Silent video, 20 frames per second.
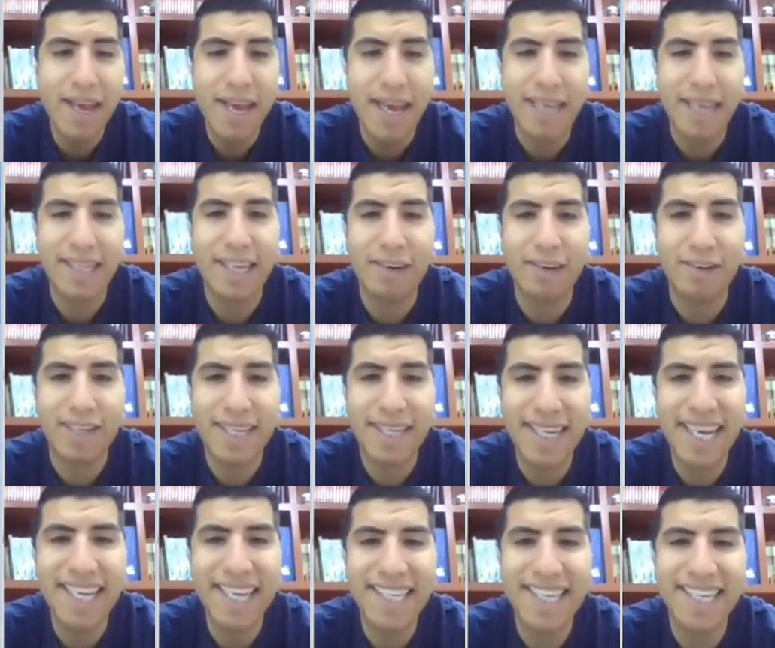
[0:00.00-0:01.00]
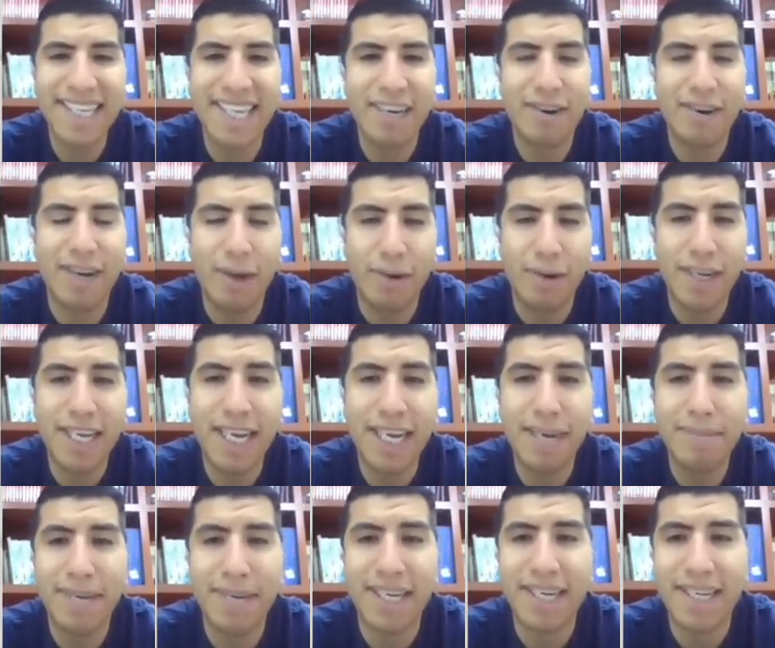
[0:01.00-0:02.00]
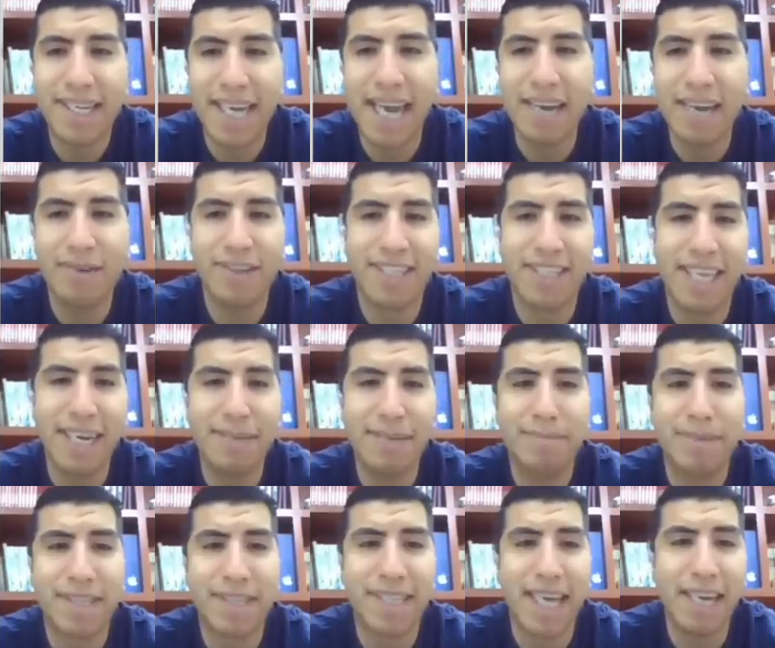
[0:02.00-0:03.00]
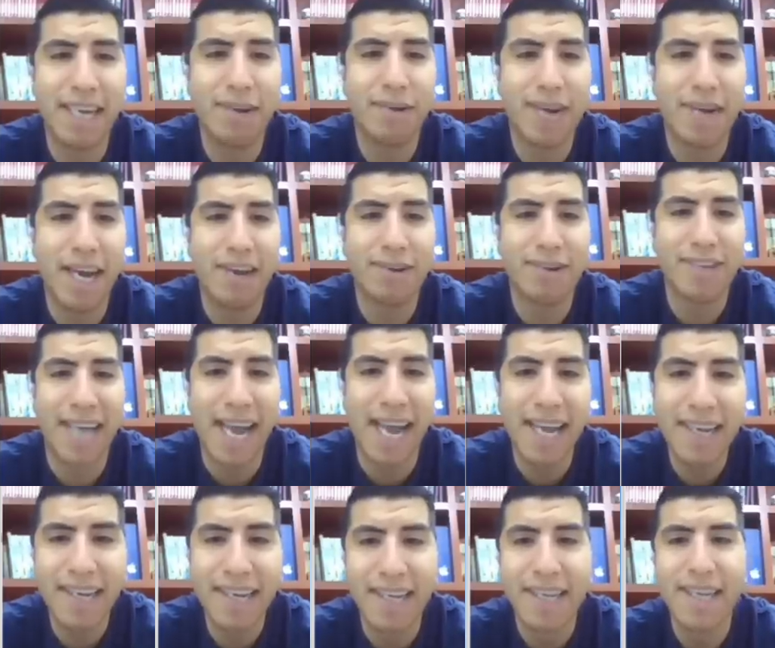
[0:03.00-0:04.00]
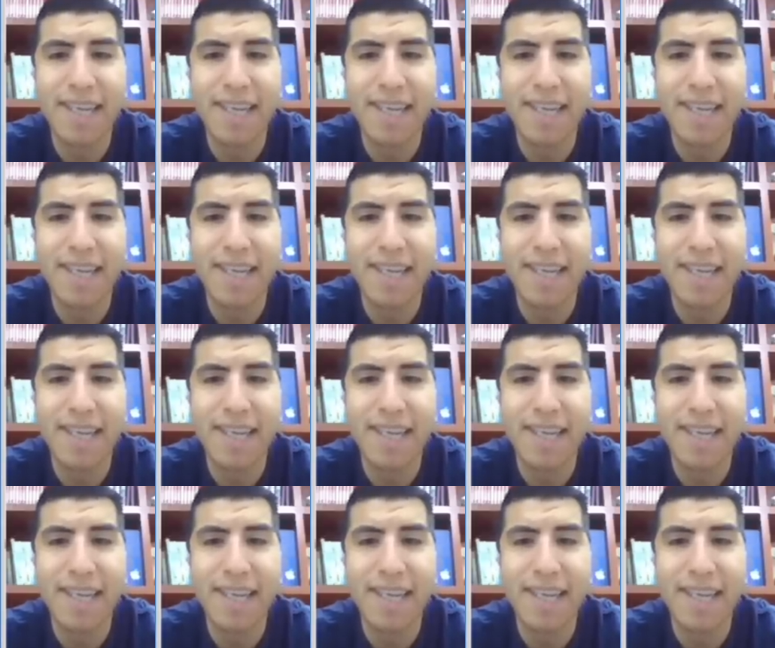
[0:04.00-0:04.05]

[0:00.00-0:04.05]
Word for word: Entre los clientes del origen mexicano está el empresario Carlos Hank,